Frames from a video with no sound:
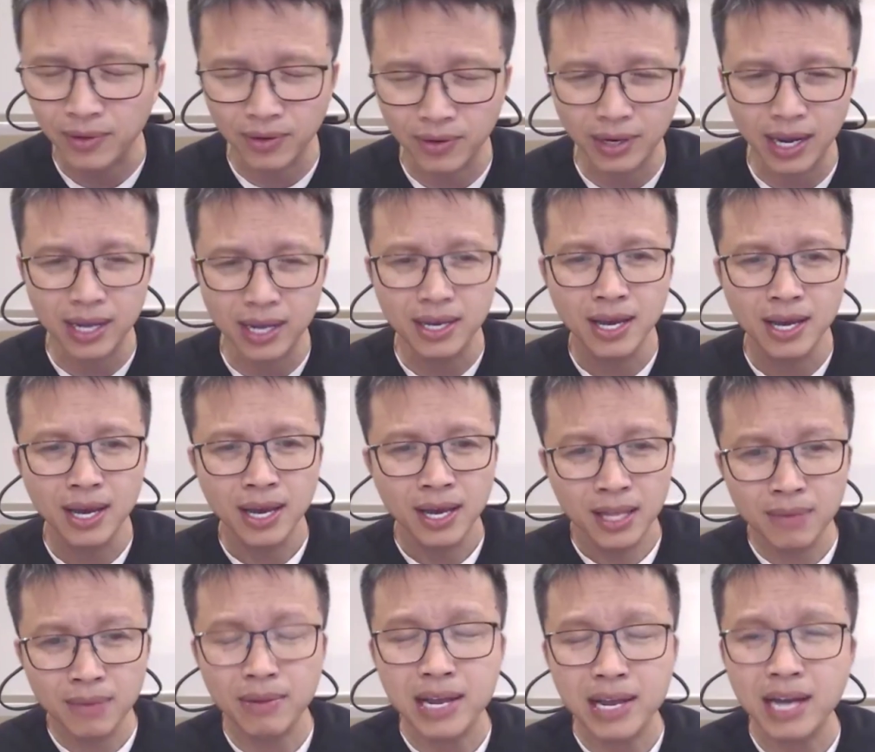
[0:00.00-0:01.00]
Ok,
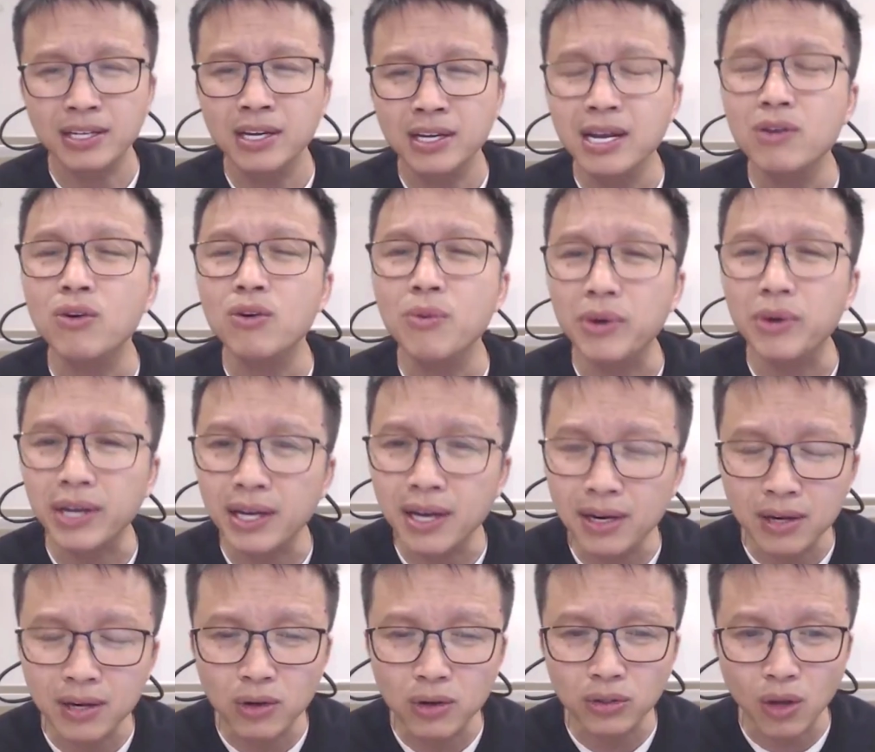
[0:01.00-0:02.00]
nhưng mà giả sử nếu có một cái kết
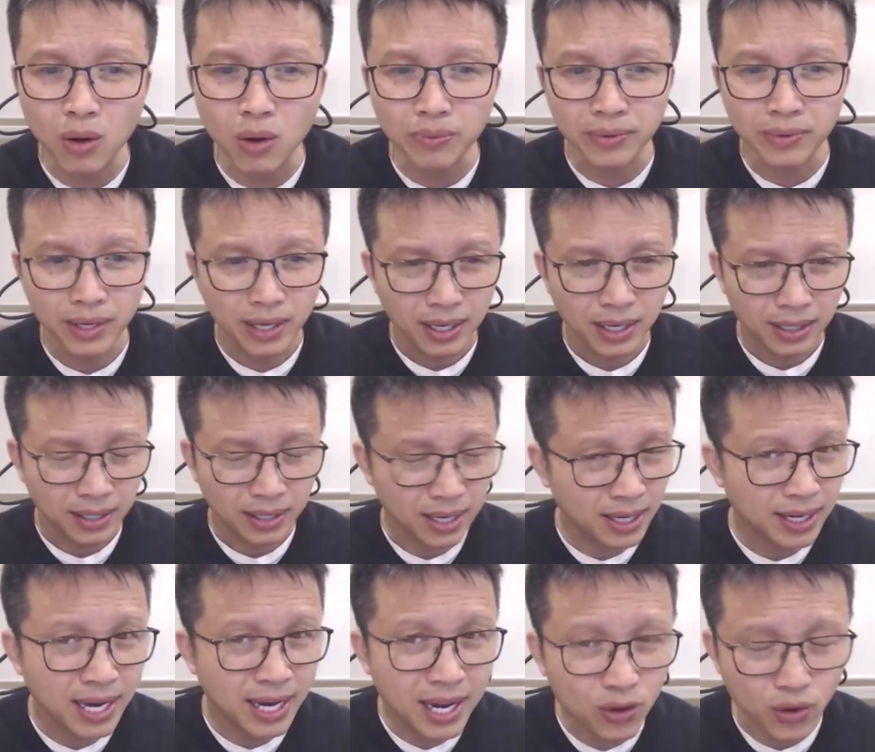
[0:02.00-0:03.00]
nối tốt thì
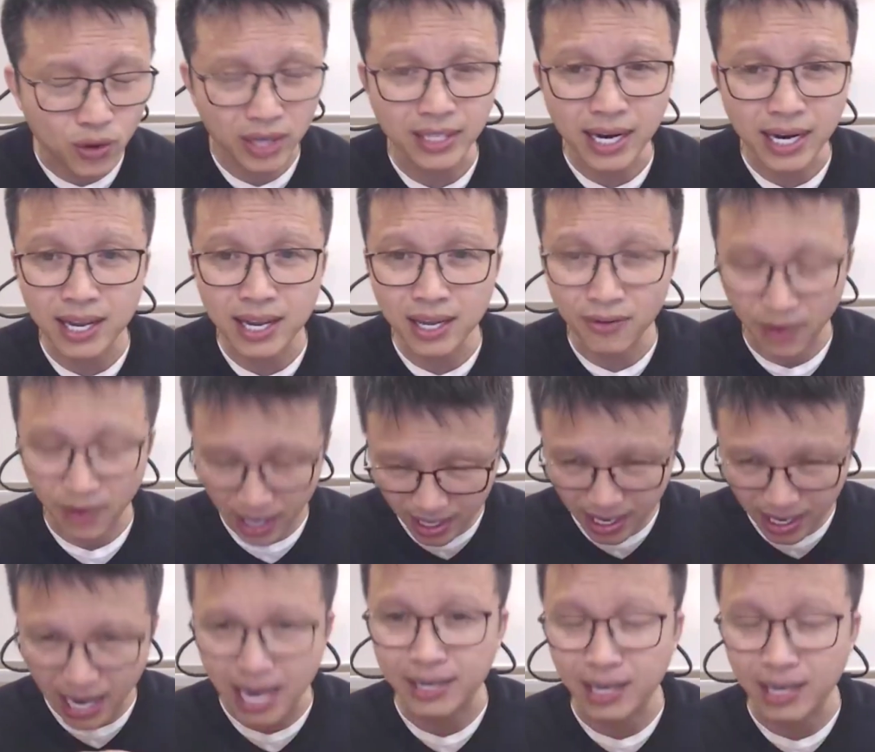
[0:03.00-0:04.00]
khi chuyện xảy ra như vậy,
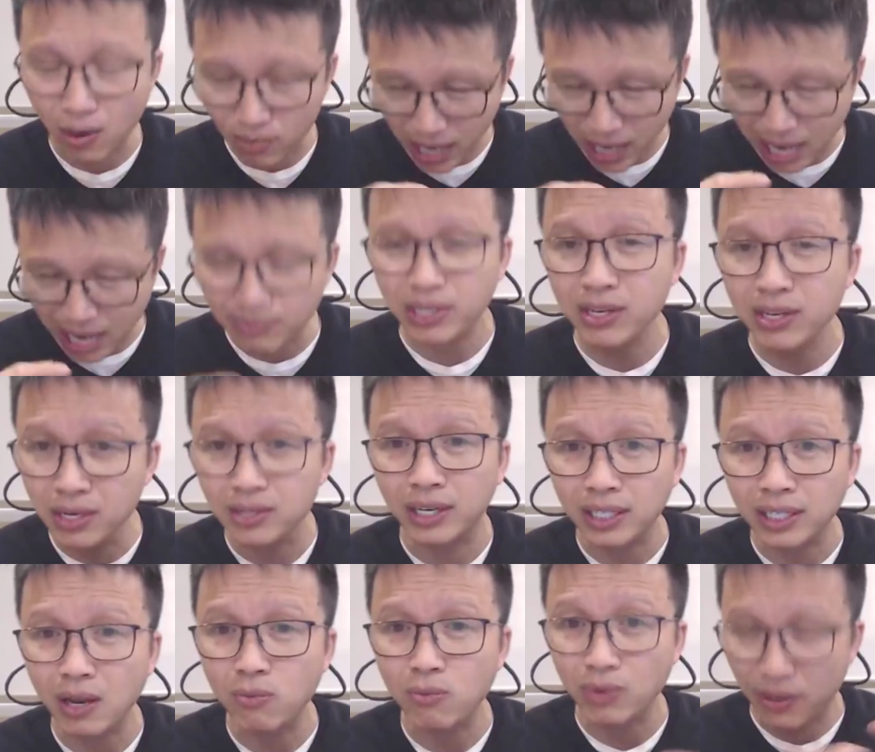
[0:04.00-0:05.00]
chồng em sẽ đưa được cái
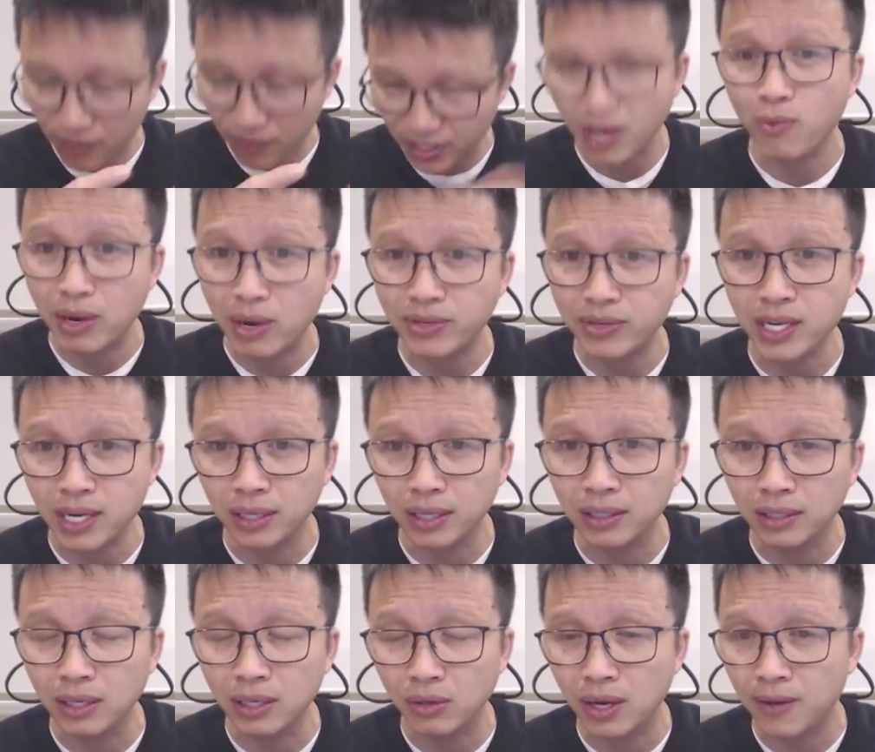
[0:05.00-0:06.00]
thông điệp và chồng em sẽ nhận được
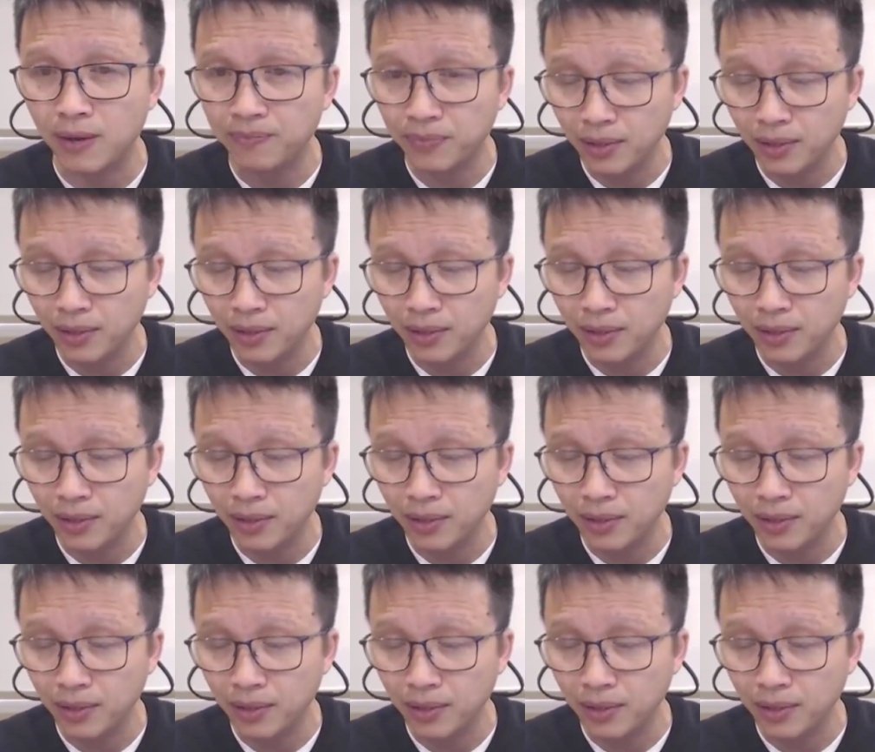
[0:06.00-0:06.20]
điều đó